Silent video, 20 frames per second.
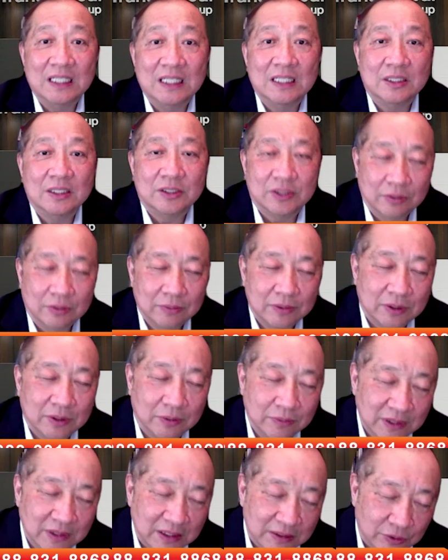取代你的
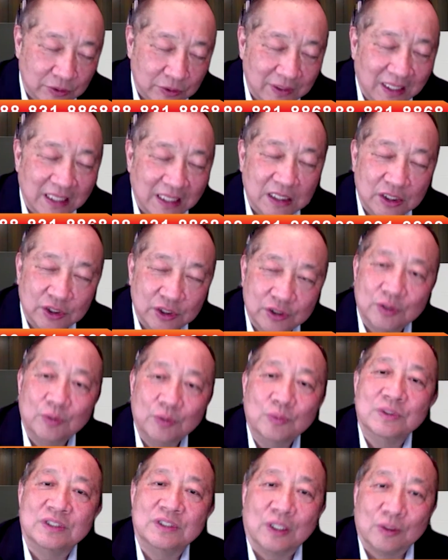收入。从你取代你
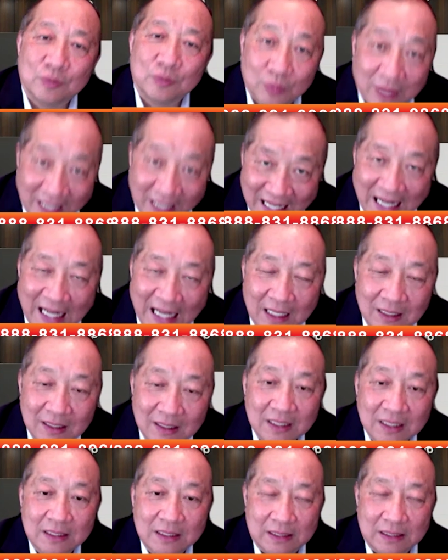的收入角度来
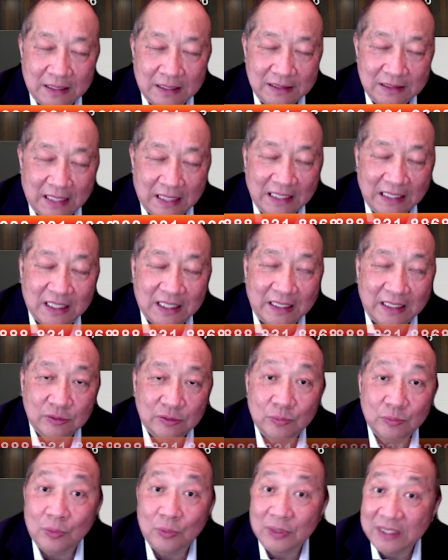看，来来
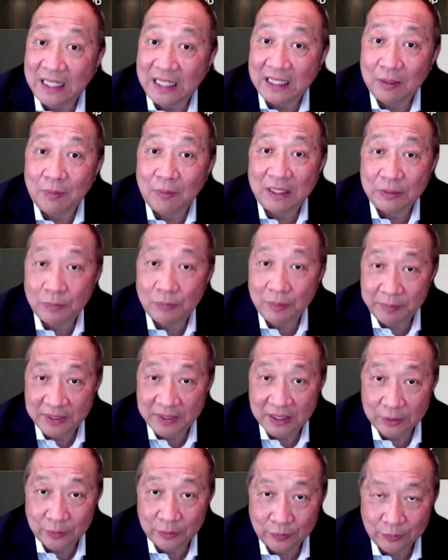来着眼的
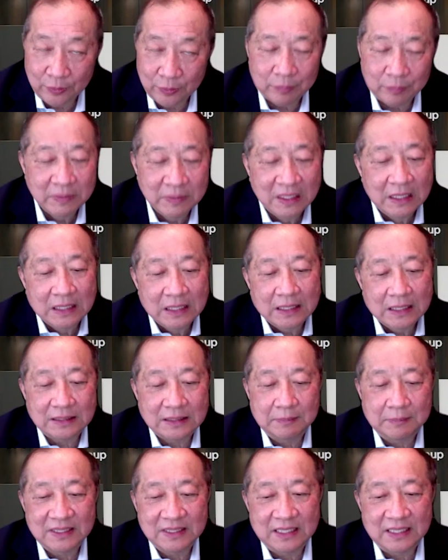话会比较有用。
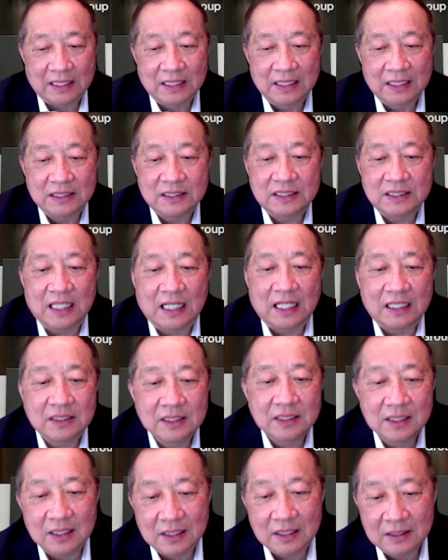那怎么讲呢？
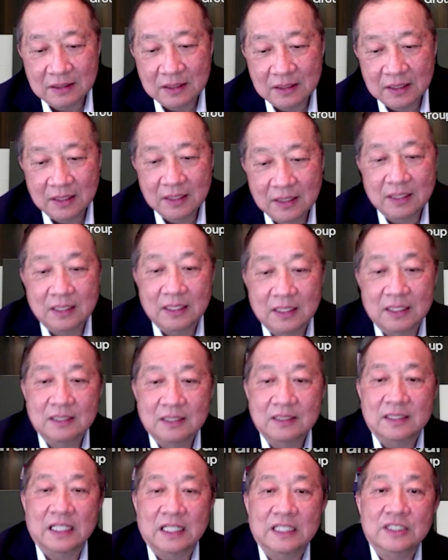假设一
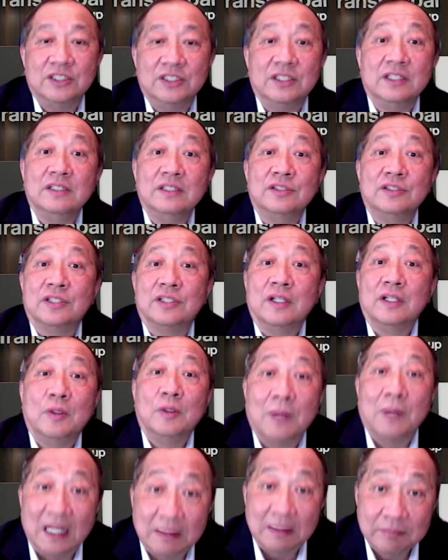个人年薪
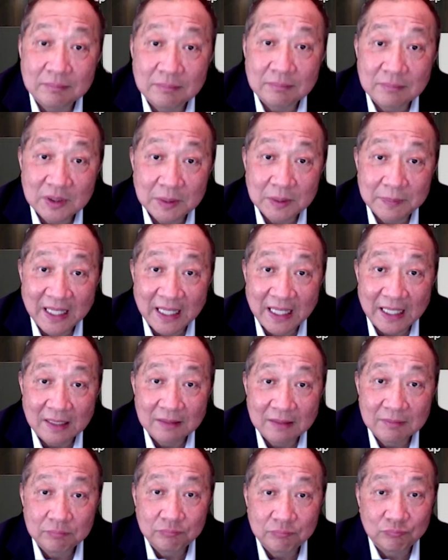十六万，对
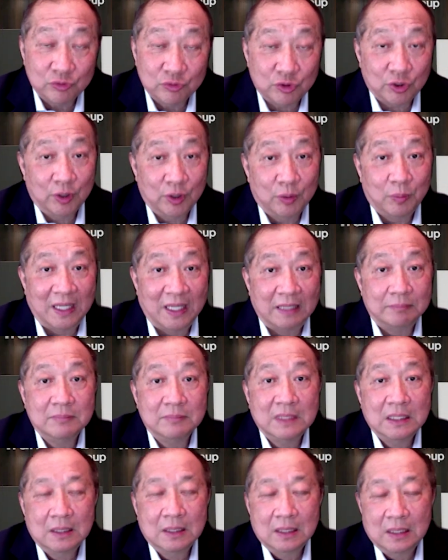不对？十六
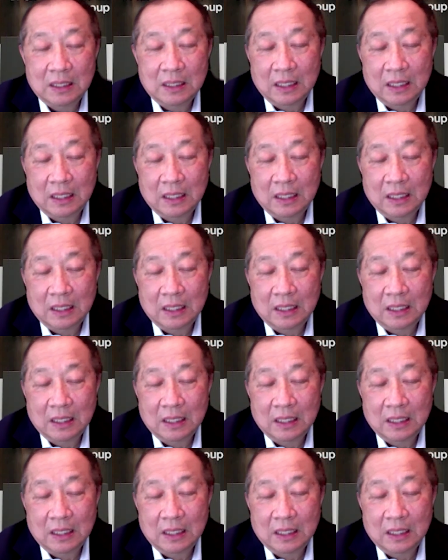万